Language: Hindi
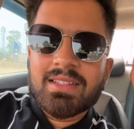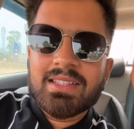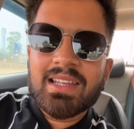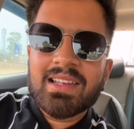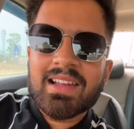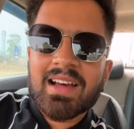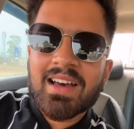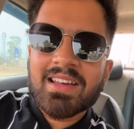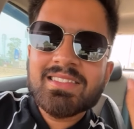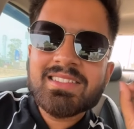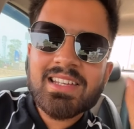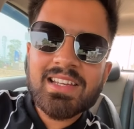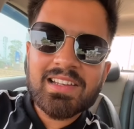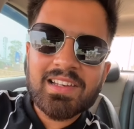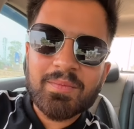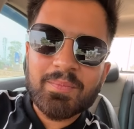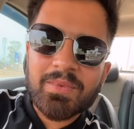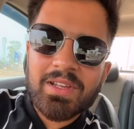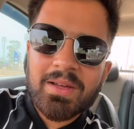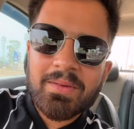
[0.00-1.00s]
ये लास्ट की
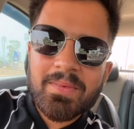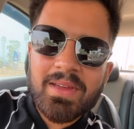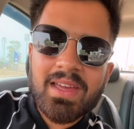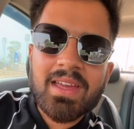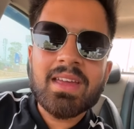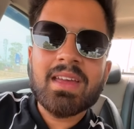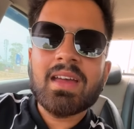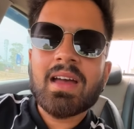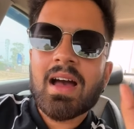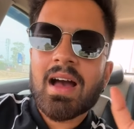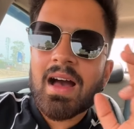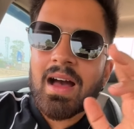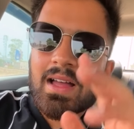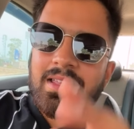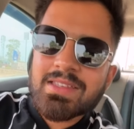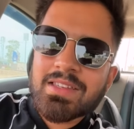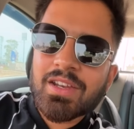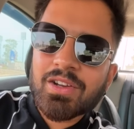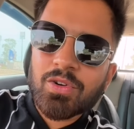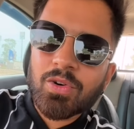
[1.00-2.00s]
क्लिप ना मैं
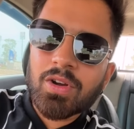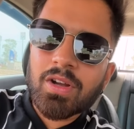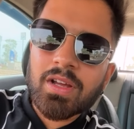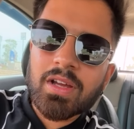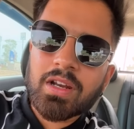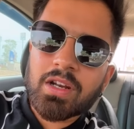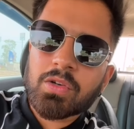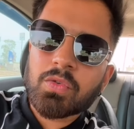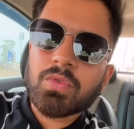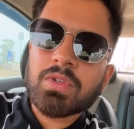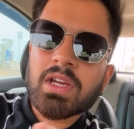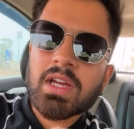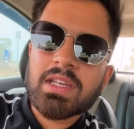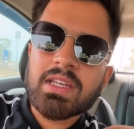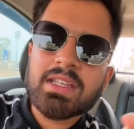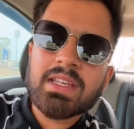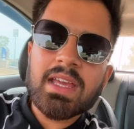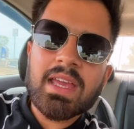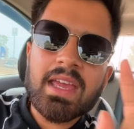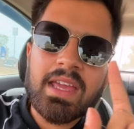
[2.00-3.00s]
आज ही रिकॉर्ड कर रहा हूँ यानी
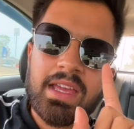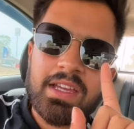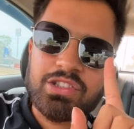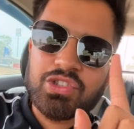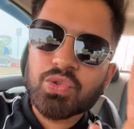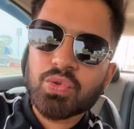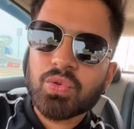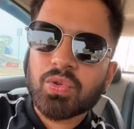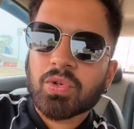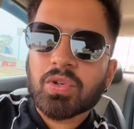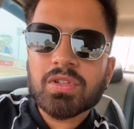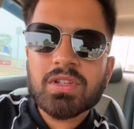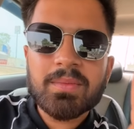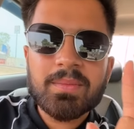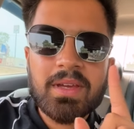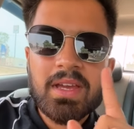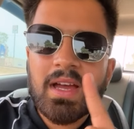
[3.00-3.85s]
कि एक जून को जब ये